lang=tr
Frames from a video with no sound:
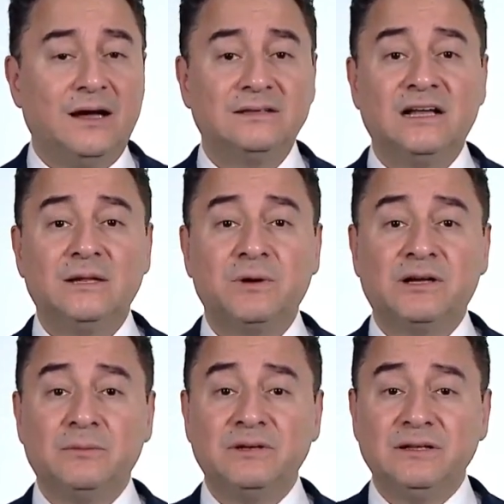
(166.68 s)
Adalet
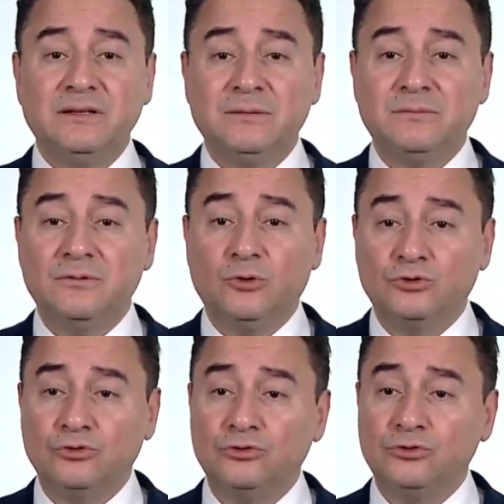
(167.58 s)
Bakanı'nın
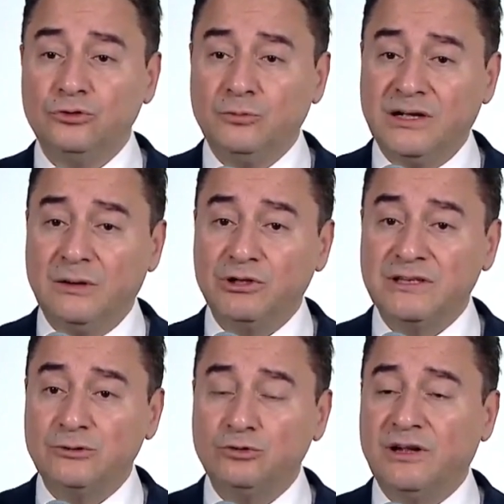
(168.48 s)
oturduğu makam
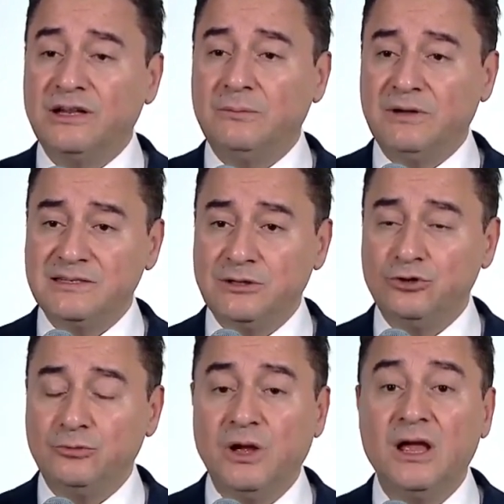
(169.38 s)
odasının duvarından
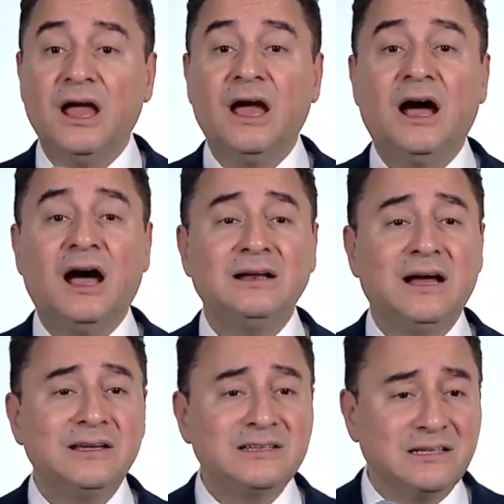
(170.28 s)
bahsediyorum.
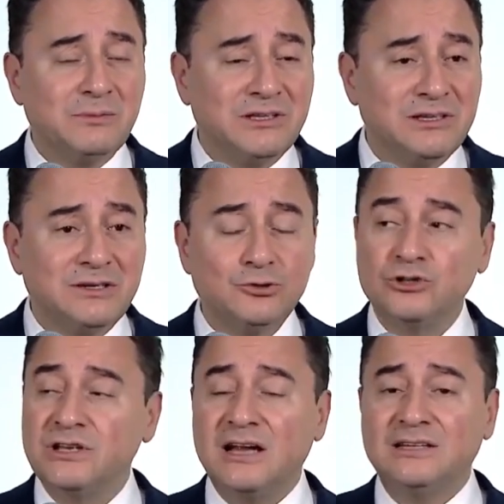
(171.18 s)
Hala yazılı mıdır
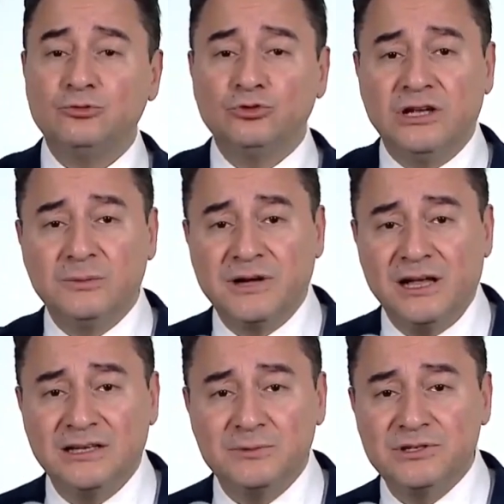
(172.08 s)
yoksa artık utanıp
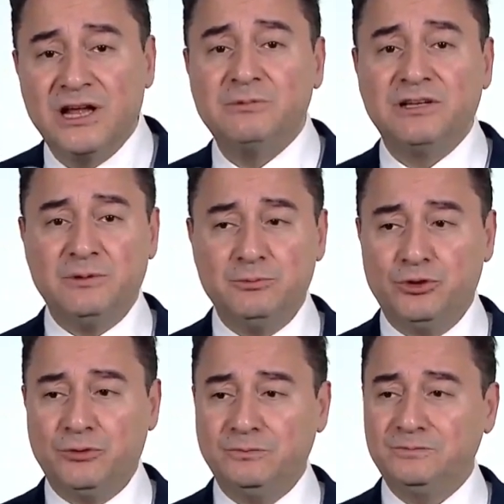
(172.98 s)
kaldırmışlar mıdır
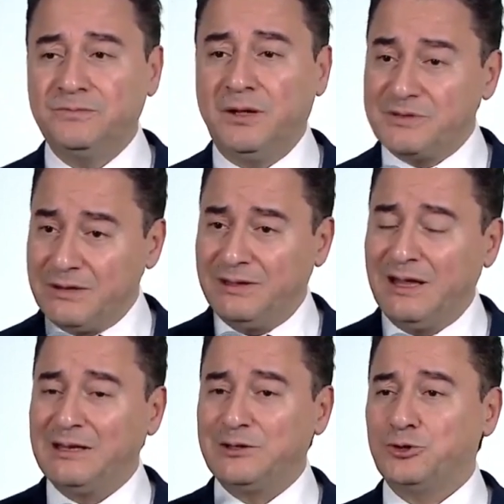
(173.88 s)
bilmiyorum. Bir
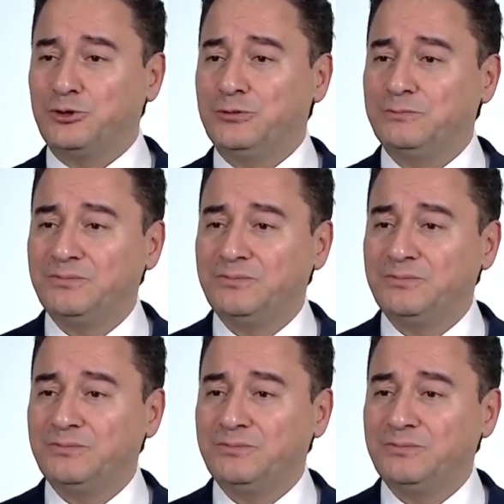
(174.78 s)
zamanlar yazıyordu.